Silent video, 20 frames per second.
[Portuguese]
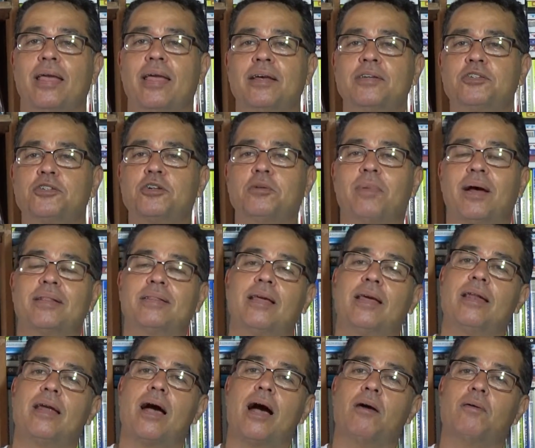este
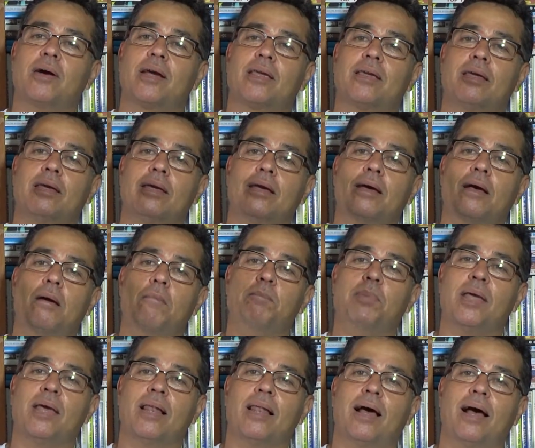material aqui
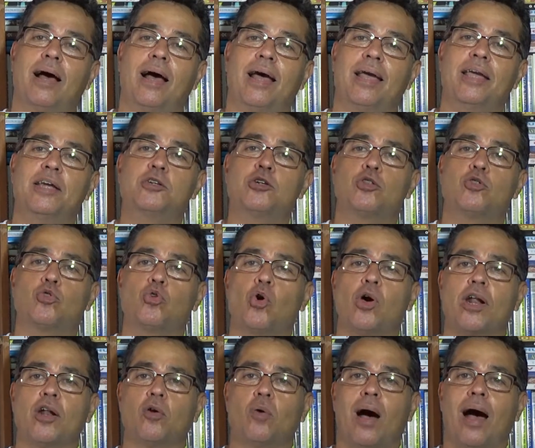pela
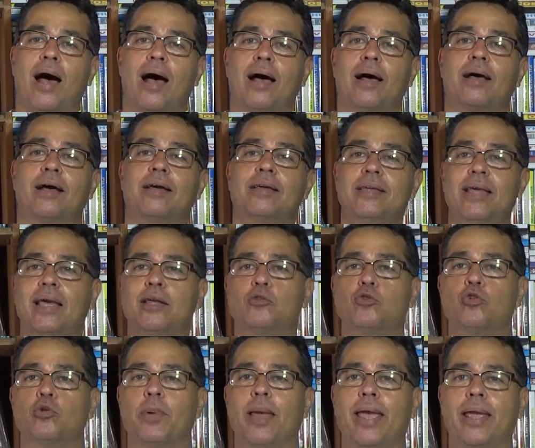editora no ar. E aí,
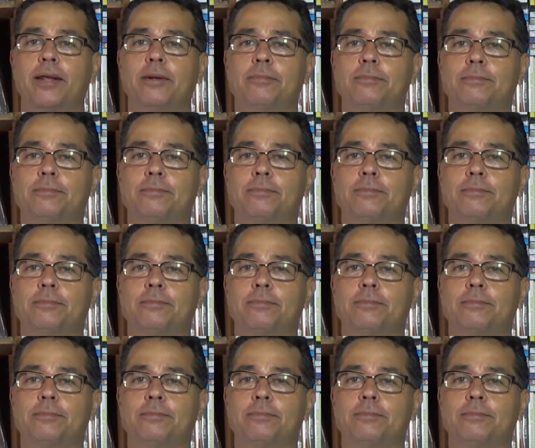tudo bem?